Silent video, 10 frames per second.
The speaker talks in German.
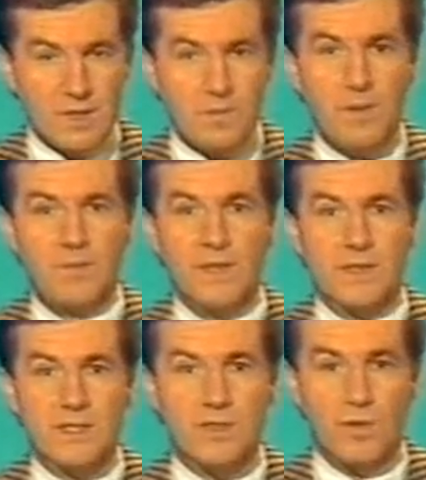
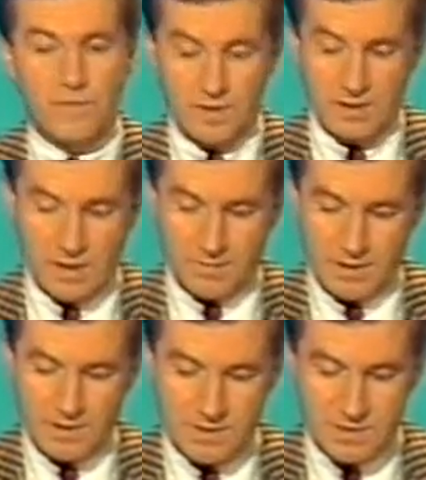Erdbebenkatastrophe in
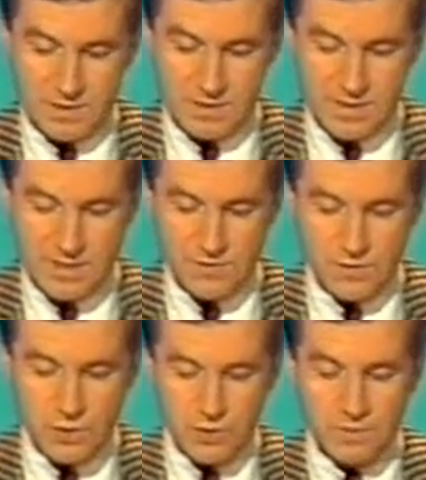Armenien sind sechs
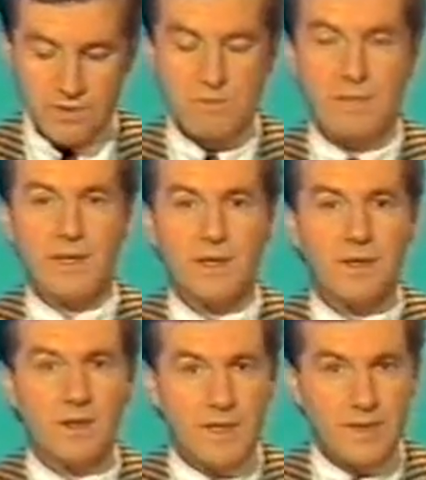verschüttete
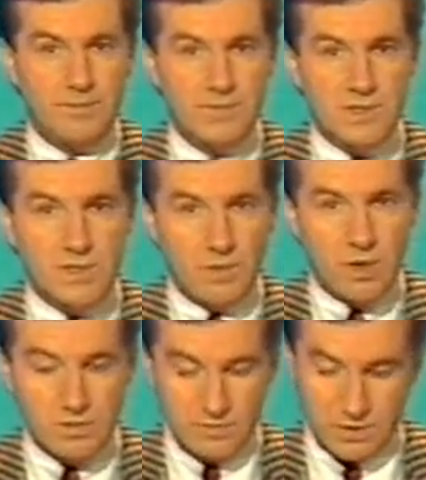Männer lebend
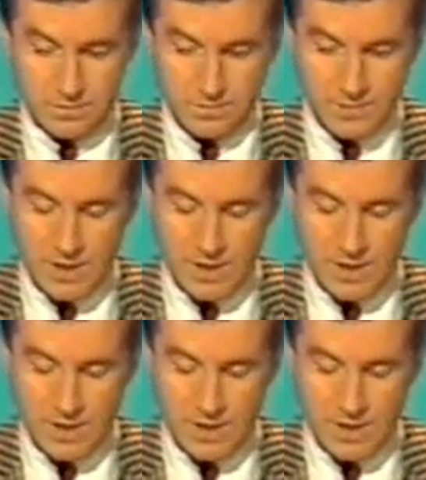geborgen worden.